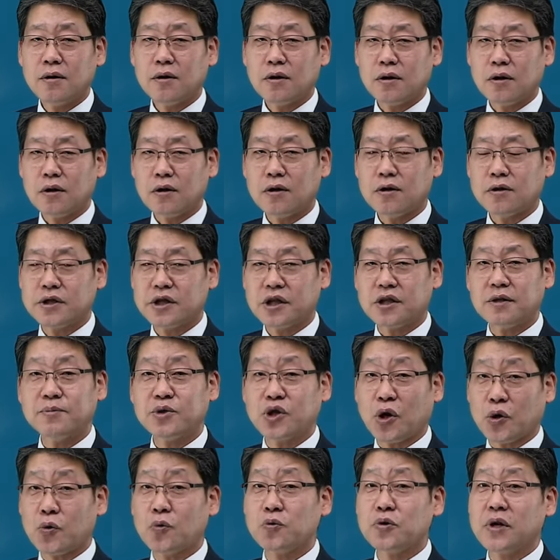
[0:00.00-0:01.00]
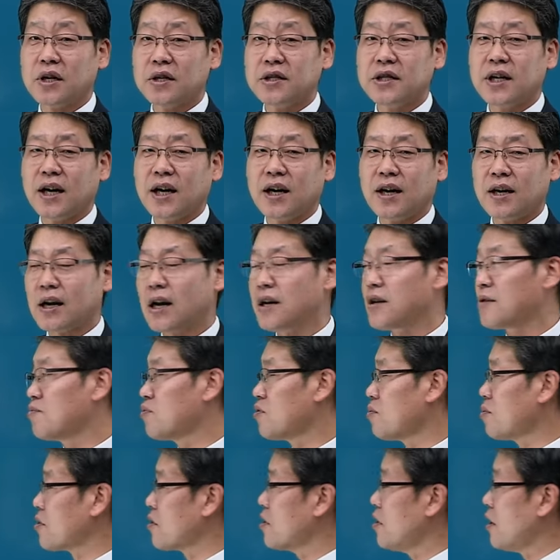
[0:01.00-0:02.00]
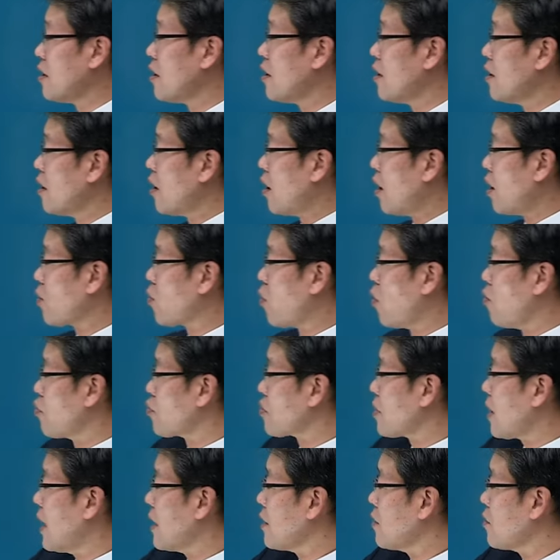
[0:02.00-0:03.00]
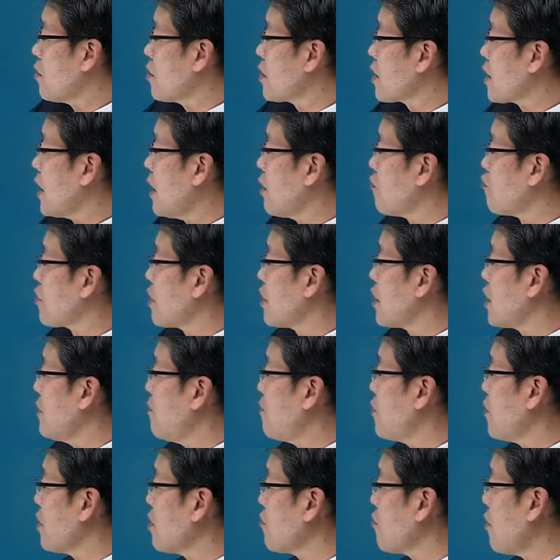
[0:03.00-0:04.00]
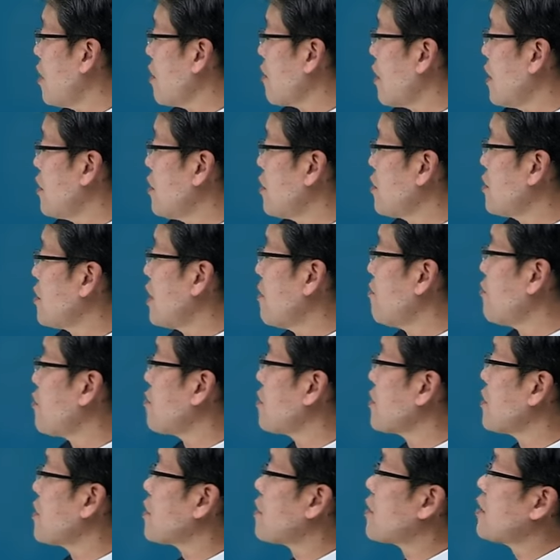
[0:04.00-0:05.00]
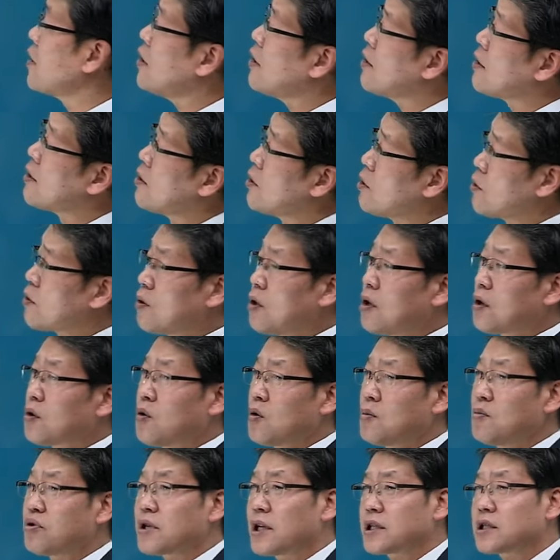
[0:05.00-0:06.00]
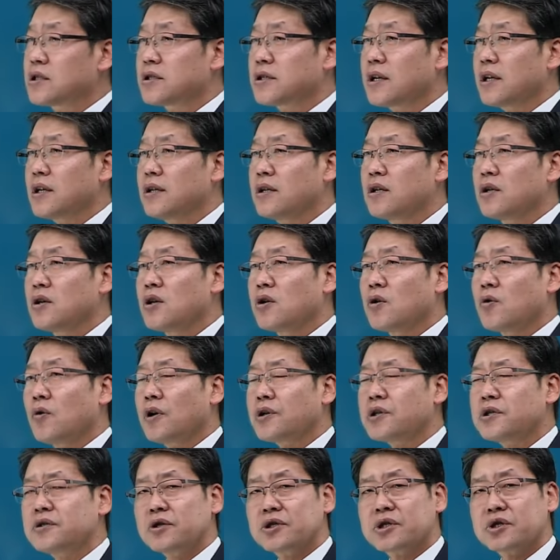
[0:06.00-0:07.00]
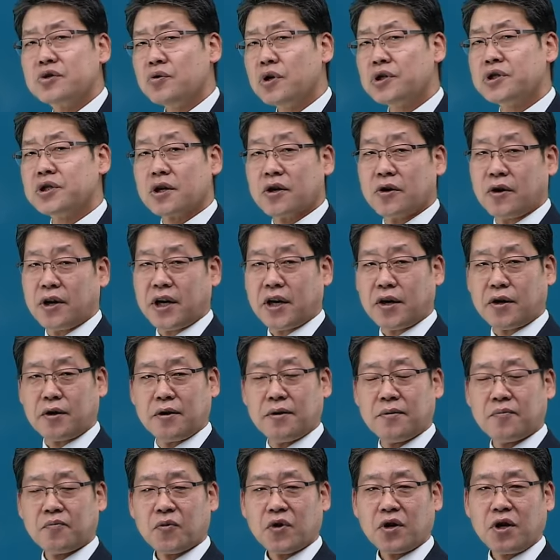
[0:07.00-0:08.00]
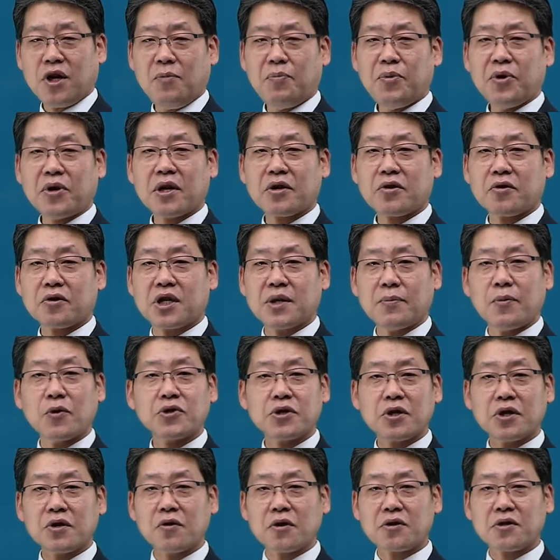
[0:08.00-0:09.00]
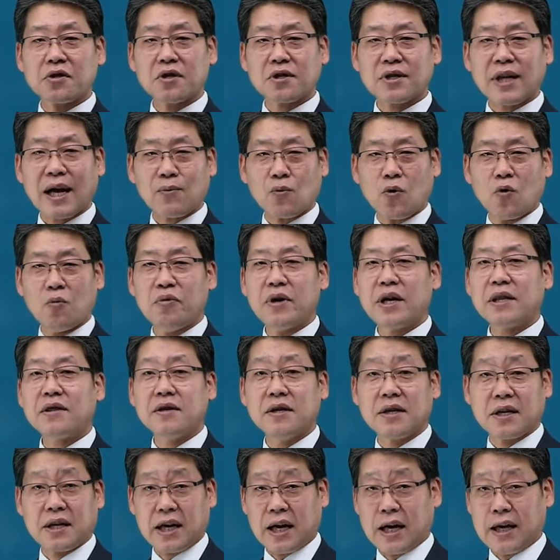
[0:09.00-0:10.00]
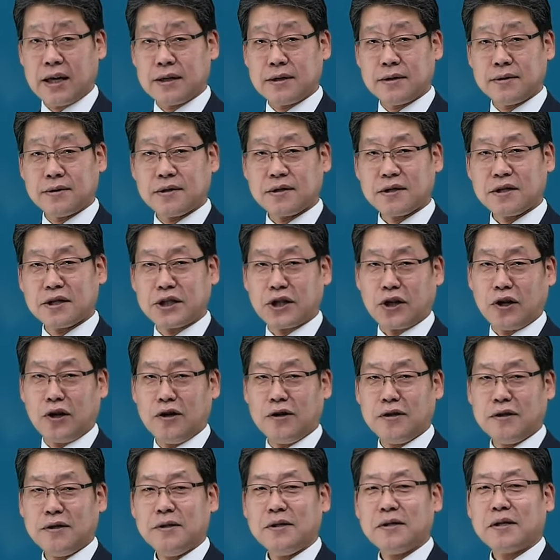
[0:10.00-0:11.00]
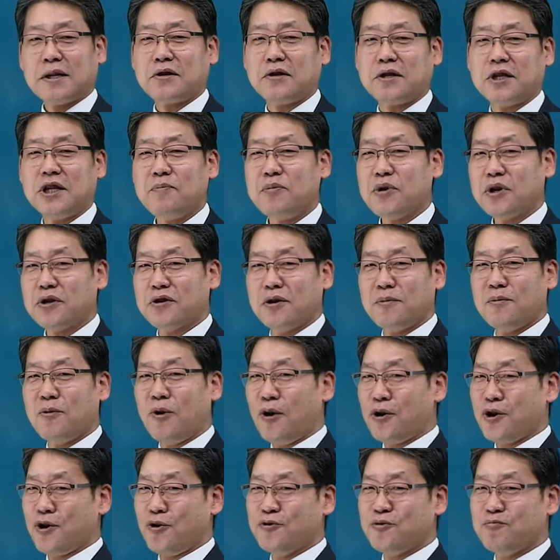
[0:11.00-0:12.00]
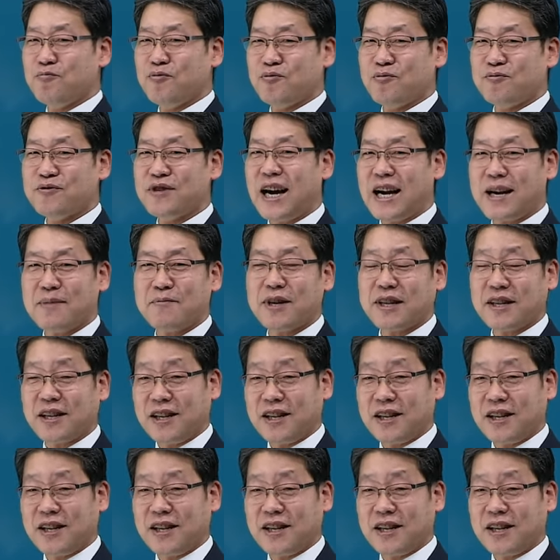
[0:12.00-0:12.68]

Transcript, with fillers: 어, 지금 적용되느냐라는 부분을 어, 공부를 하는 거니까 우리 2편과 관련된 부분들 어, 공부를 하실 때는 훨씬 더 쉬워질 거예요. 1편에서 기본적인 것들을 다 공부했으니까. 그렇죠? 그래서 2편 너무 어려운 부분이 아닙니다.